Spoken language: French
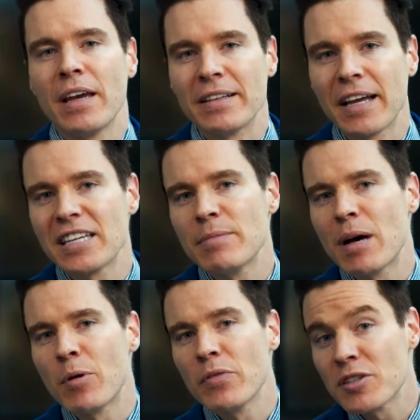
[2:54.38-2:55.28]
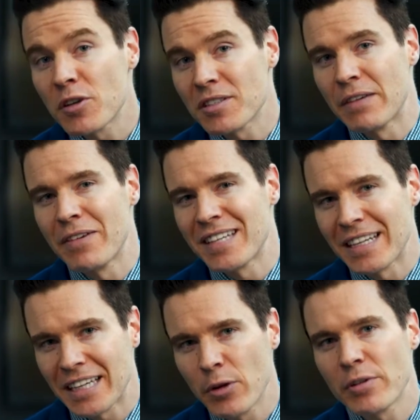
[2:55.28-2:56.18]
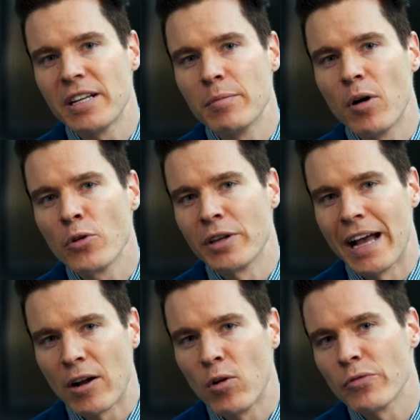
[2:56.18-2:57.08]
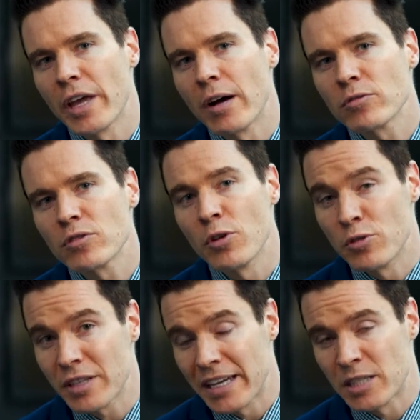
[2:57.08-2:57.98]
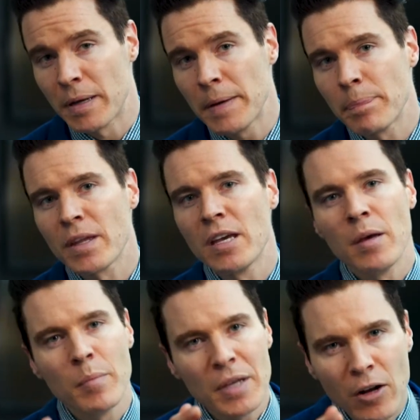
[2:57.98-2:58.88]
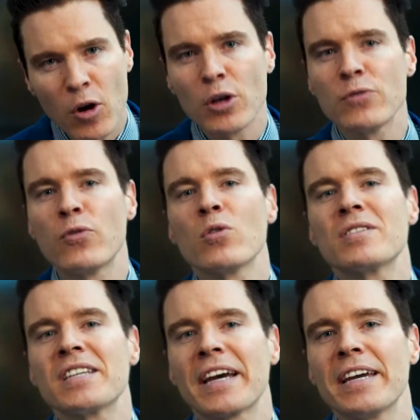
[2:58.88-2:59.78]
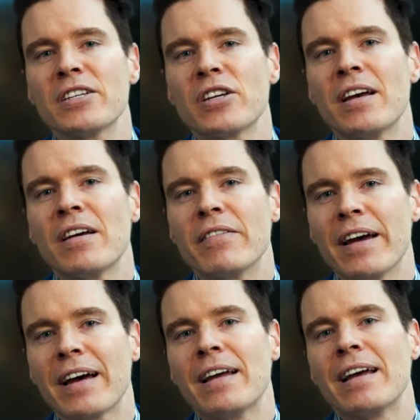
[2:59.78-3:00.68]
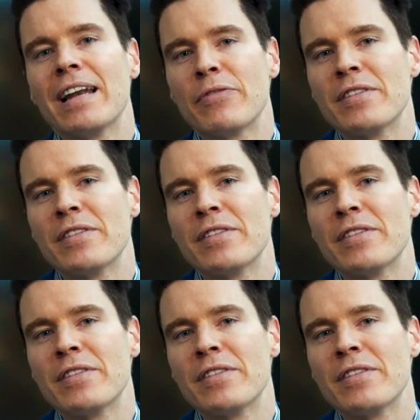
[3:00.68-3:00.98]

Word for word: Et tranquillement, pas vite, ce que ça fait, ça crée un climat où il y a de la confiance, il y a du respect. Puis encore une fois, on se dirige vers la